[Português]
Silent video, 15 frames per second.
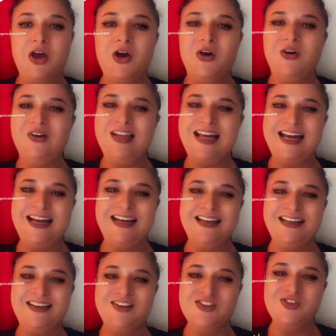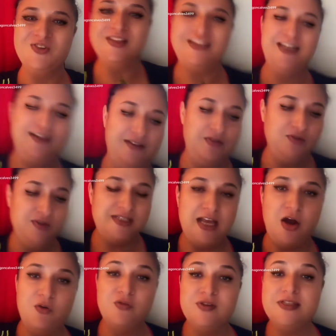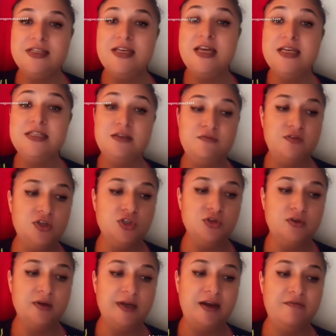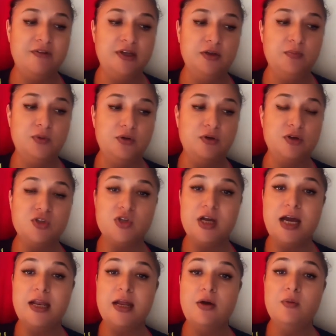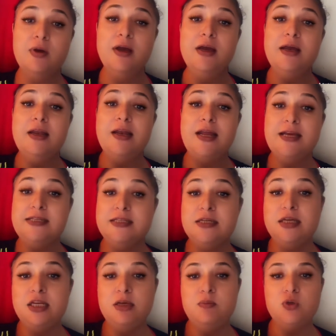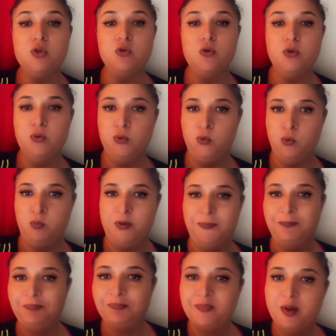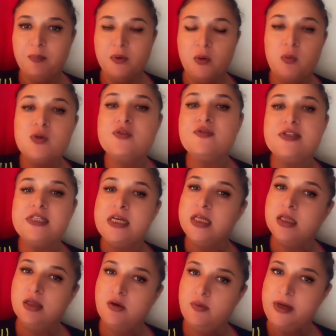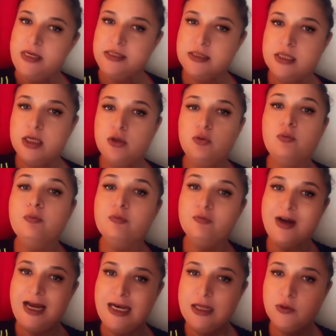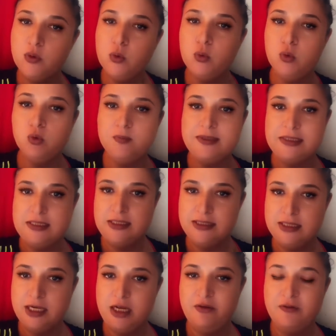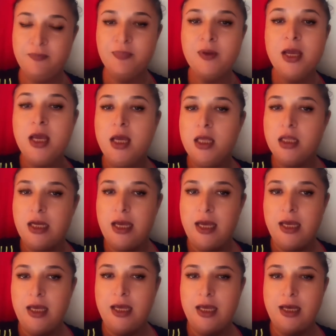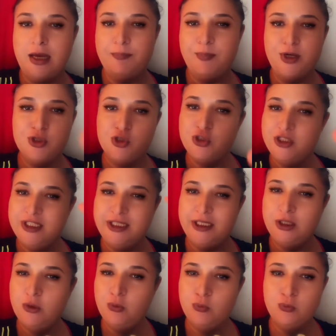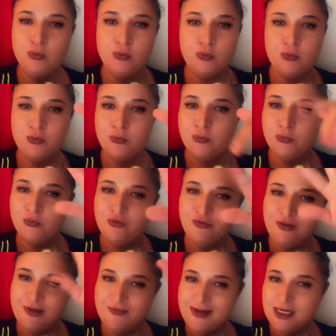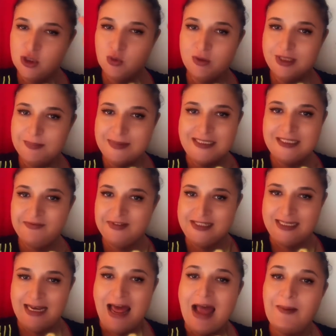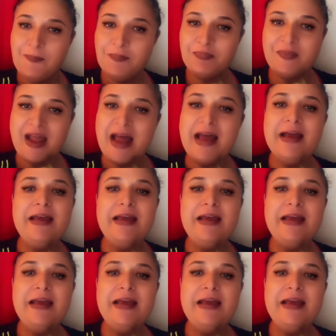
Olá, eu sou Adriana Gonçalves e esse vídeo eu tô gravando pro nosso canal Lazy Crimes no YouTube, tá bom? Se você ainda não é inscrito, vai lá no YouTube, se inscreva, é, aperte o sininho, enfim, faz tudo que precisa fazer lá, tá?